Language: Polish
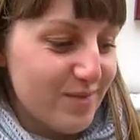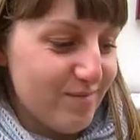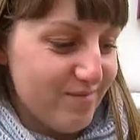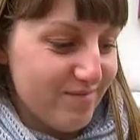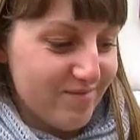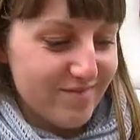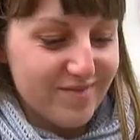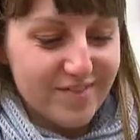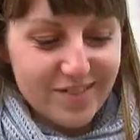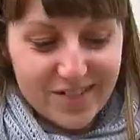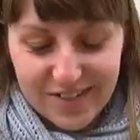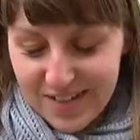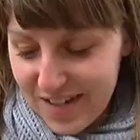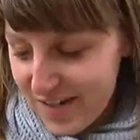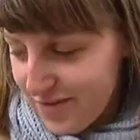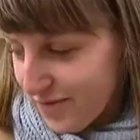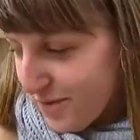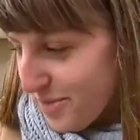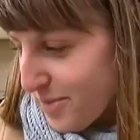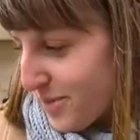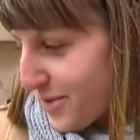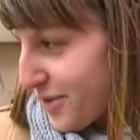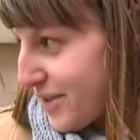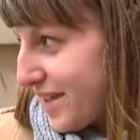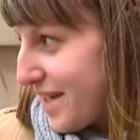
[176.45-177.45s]
no nie
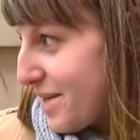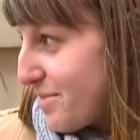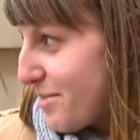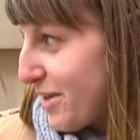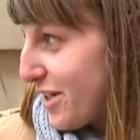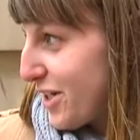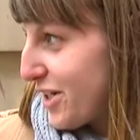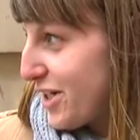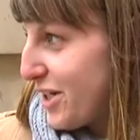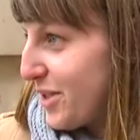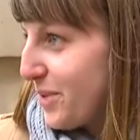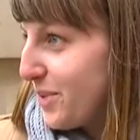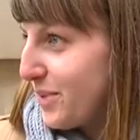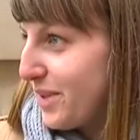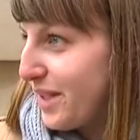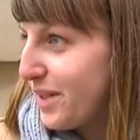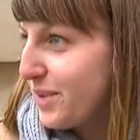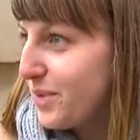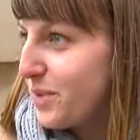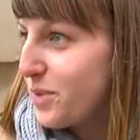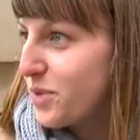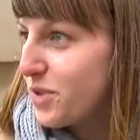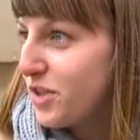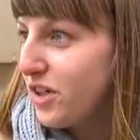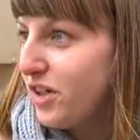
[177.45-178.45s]
wiem, no nie ma śniegu tak
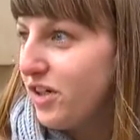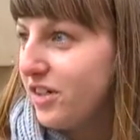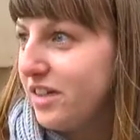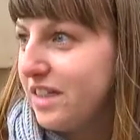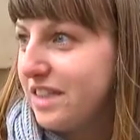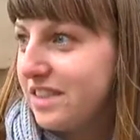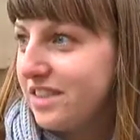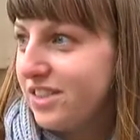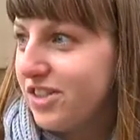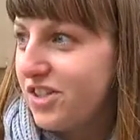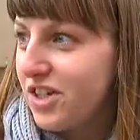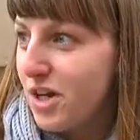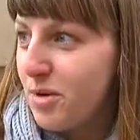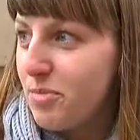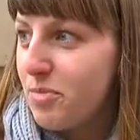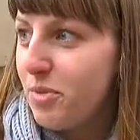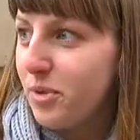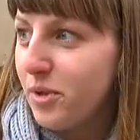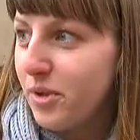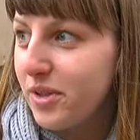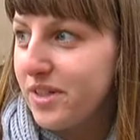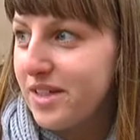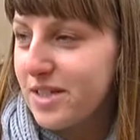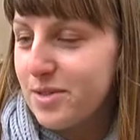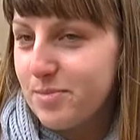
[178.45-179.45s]
dużo, jest
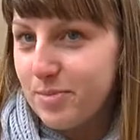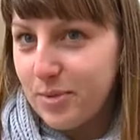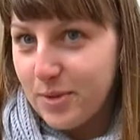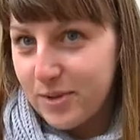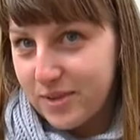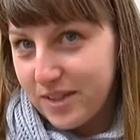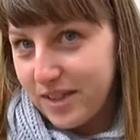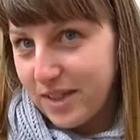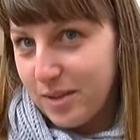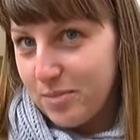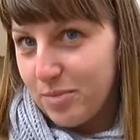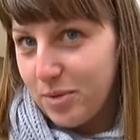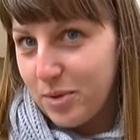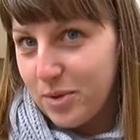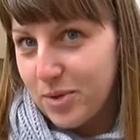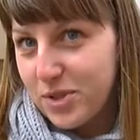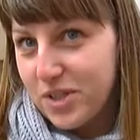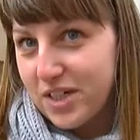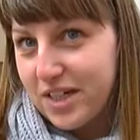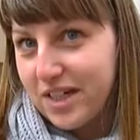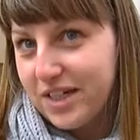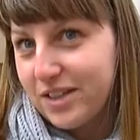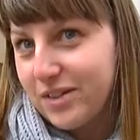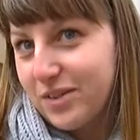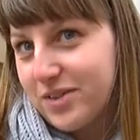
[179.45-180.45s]
ciepło, jest pogoda na
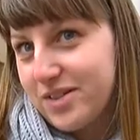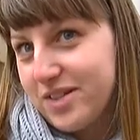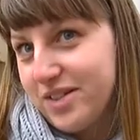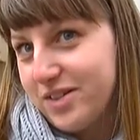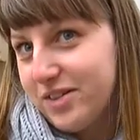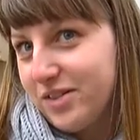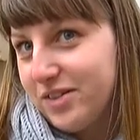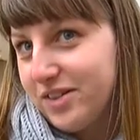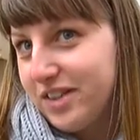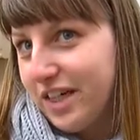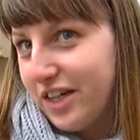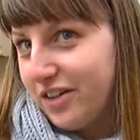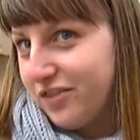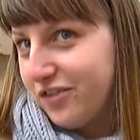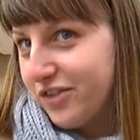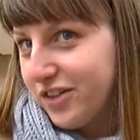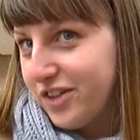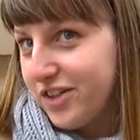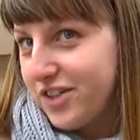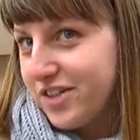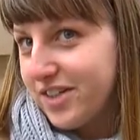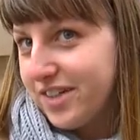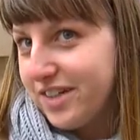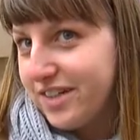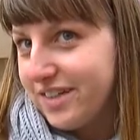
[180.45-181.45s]
plusie, kto chce to i tak
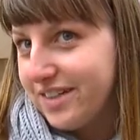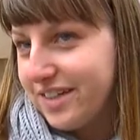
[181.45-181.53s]
wyjdzie.